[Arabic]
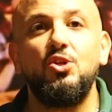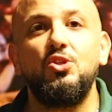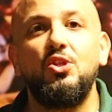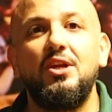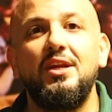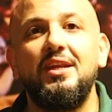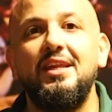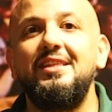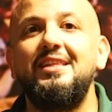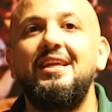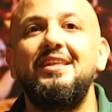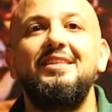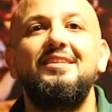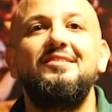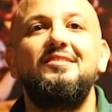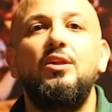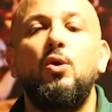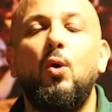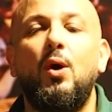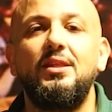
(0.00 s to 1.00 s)
تقدر ان انت
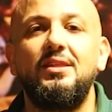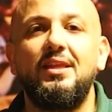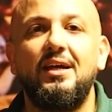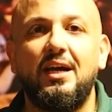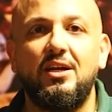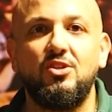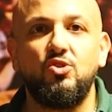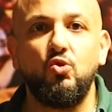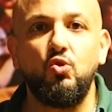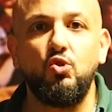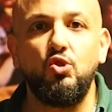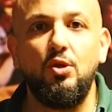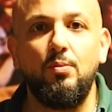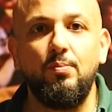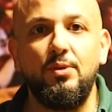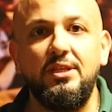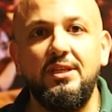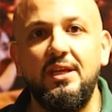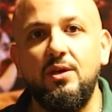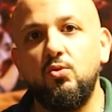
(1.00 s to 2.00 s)
تنزله عندك على
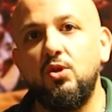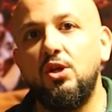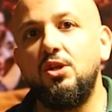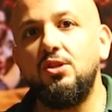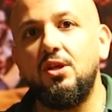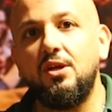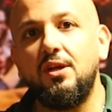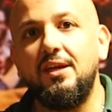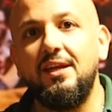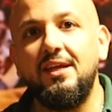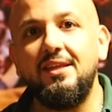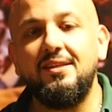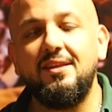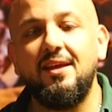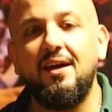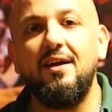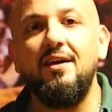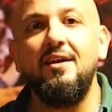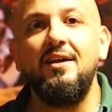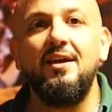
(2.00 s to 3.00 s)
السوشيال ميديا وتقدر ان
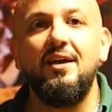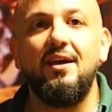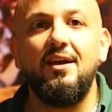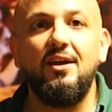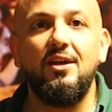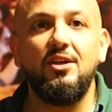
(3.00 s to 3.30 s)
انت